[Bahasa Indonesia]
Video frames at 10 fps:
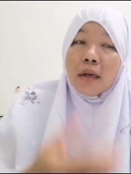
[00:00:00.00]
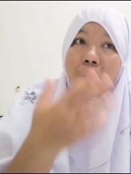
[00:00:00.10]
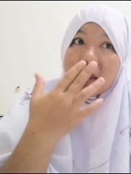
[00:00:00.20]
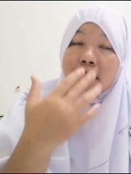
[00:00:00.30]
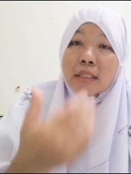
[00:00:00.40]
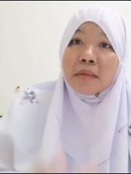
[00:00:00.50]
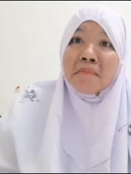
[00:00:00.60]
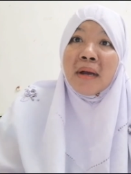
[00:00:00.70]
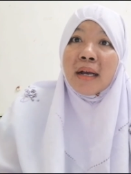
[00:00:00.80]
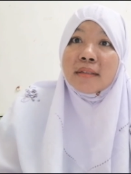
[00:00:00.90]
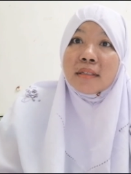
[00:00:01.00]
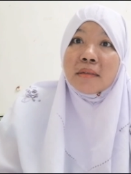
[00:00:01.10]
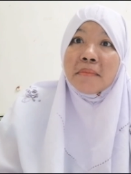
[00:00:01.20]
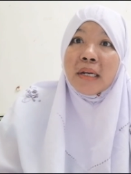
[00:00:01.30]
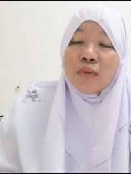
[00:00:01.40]
uh, eh, sesemak,
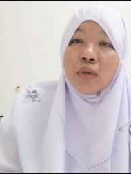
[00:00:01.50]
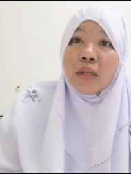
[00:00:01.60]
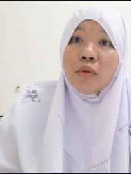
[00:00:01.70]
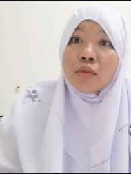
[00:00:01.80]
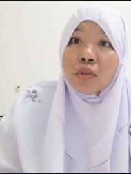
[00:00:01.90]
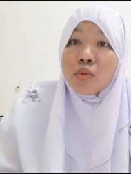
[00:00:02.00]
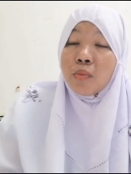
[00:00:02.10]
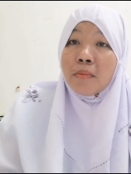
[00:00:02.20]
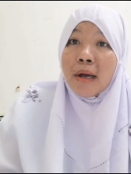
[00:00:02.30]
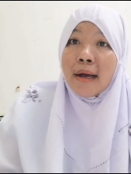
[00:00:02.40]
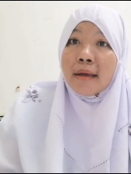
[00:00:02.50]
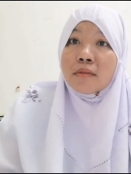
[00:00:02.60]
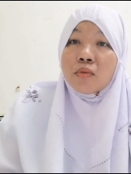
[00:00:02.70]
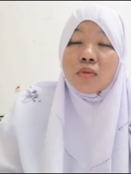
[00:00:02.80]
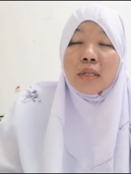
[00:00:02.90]
sesemak itu hidung tersumbat,
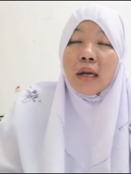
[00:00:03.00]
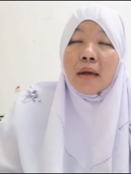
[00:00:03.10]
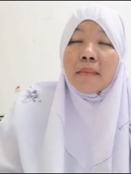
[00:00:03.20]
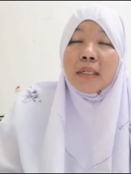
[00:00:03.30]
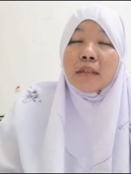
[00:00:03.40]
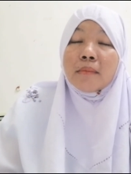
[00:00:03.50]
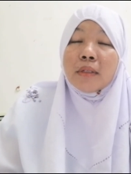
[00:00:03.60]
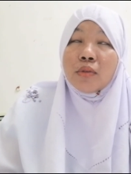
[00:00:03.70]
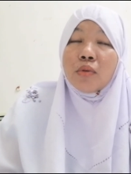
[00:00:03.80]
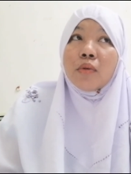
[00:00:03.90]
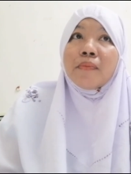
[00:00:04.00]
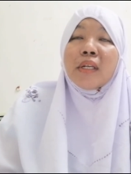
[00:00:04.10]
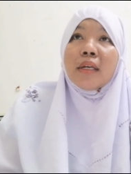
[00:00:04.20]
susah macam itu.